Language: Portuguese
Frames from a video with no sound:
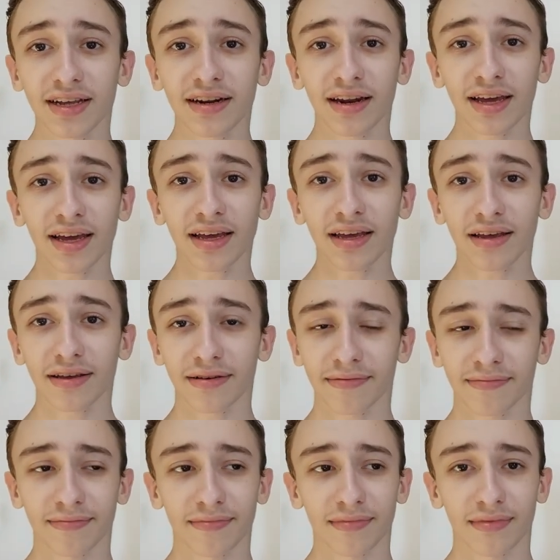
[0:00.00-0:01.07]
e
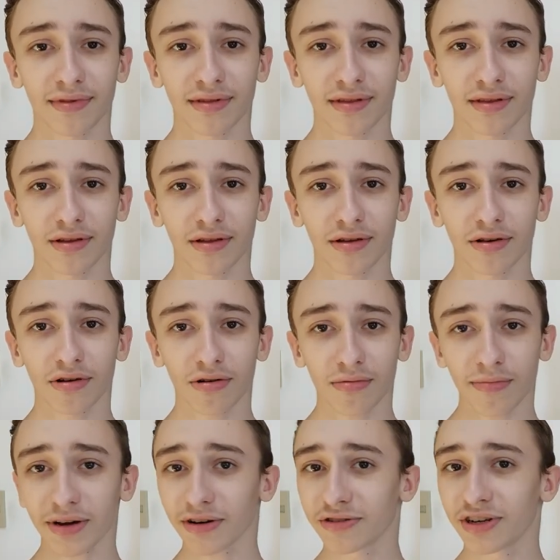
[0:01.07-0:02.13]
nem...
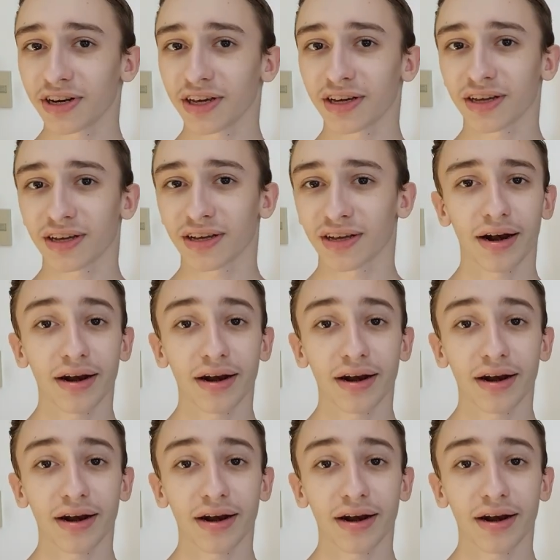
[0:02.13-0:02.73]
Como é que eu diria?